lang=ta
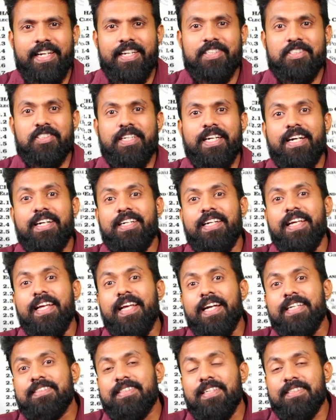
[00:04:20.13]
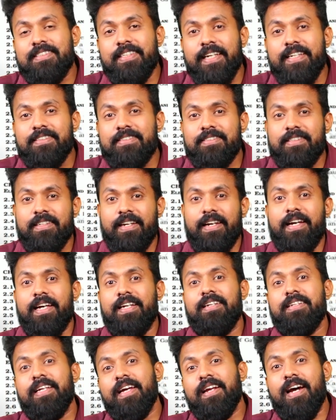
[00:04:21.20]
என்சிஆர்டி எக்ஸசைஸ்
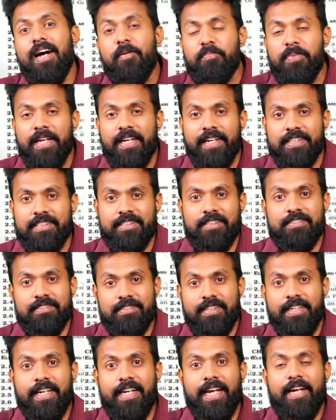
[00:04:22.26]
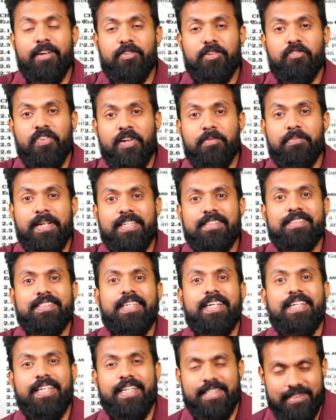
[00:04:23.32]
அண்ட் தேர் ஆப்ளிகேஷன்ஸ் டிரைவ்டு ஃப்ரம்
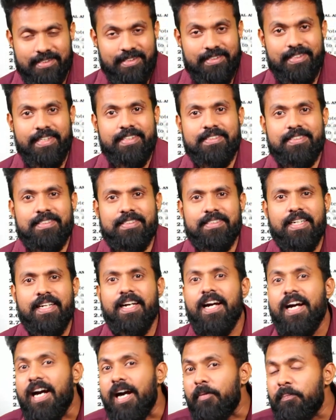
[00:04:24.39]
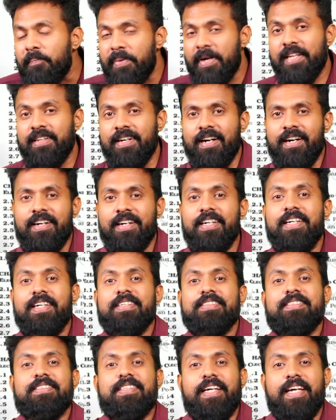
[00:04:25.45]
என்சிஆர்டி எக்ஸசைஸ் அப்படிதான்
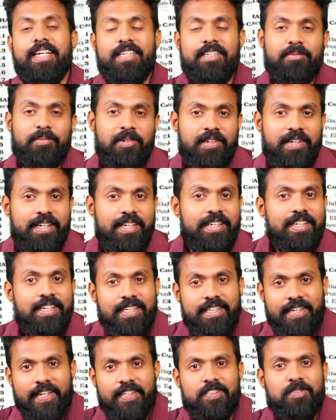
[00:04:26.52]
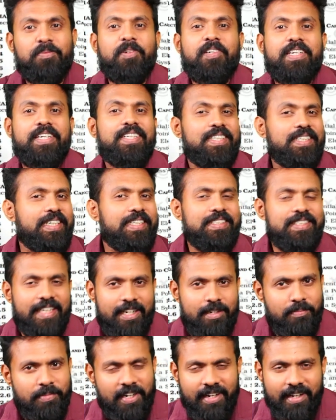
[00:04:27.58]
ஸ்டேட் போர்டு டெக்ஸ்ட் புக்கு
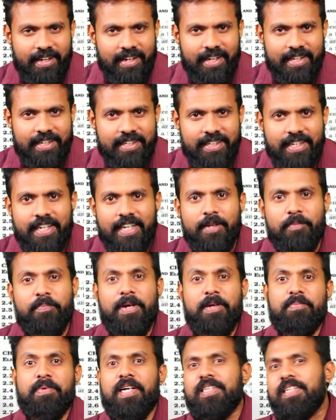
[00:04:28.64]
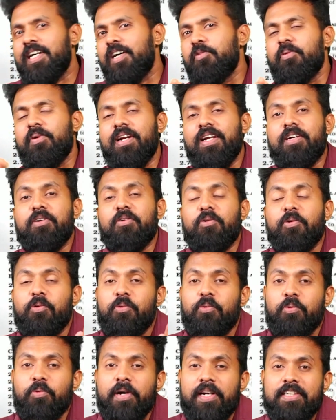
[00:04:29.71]
டிசைன் பண்ணியிருக்கு இப்படி பார்த்தா உங்களுக்கு
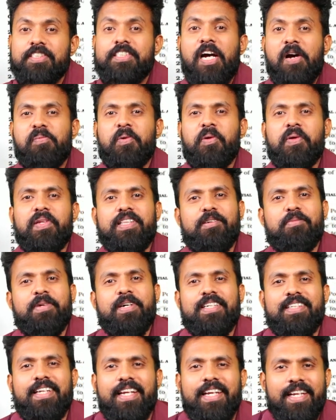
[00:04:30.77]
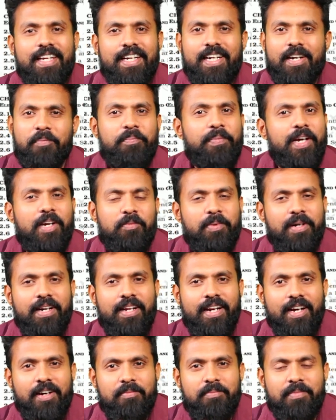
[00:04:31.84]
ஒவ்வொரு சாப்டரும் இந்த மாதிரி கம்பேர்
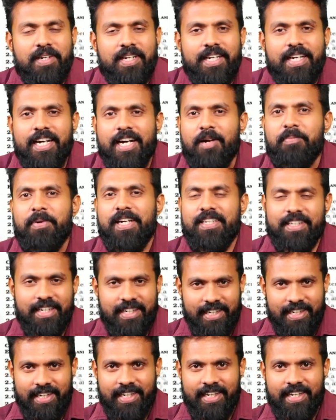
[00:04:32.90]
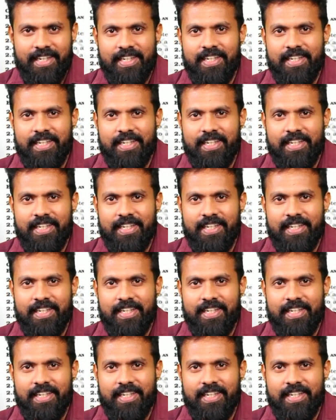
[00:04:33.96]
பண்ணலாம் அப்ப அதனால